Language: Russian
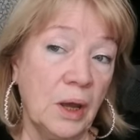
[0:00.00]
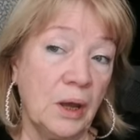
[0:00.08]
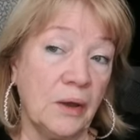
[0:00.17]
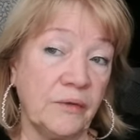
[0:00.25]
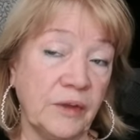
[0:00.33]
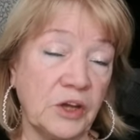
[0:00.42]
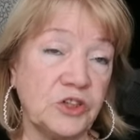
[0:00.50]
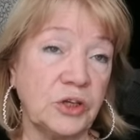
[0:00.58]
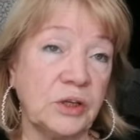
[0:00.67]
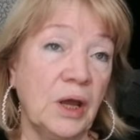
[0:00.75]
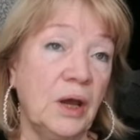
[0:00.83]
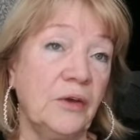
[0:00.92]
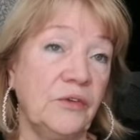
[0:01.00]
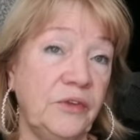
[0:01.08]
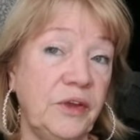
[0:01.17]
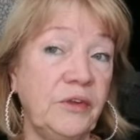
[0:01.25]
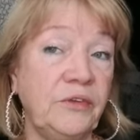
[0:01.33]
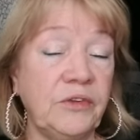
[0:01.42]
значит,
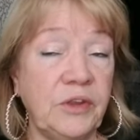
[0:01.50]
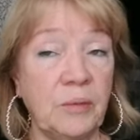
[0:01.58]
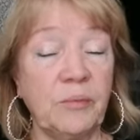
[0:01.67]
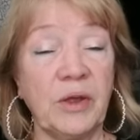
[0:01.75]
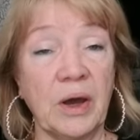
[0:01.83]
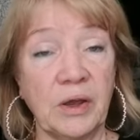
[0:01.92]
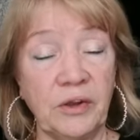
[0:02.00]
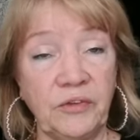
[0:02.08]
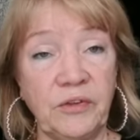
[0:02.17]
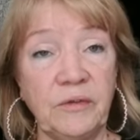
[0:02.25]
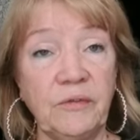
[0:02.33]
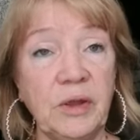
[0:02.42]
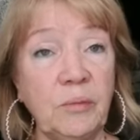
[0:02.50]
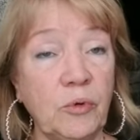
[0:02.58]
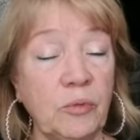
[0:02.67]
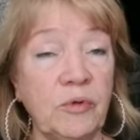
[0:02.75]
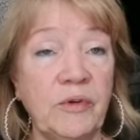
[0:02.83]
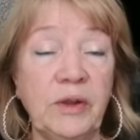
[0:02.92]
здесь тем агрессивнее,
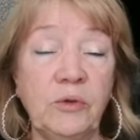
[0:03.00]
будем говорить,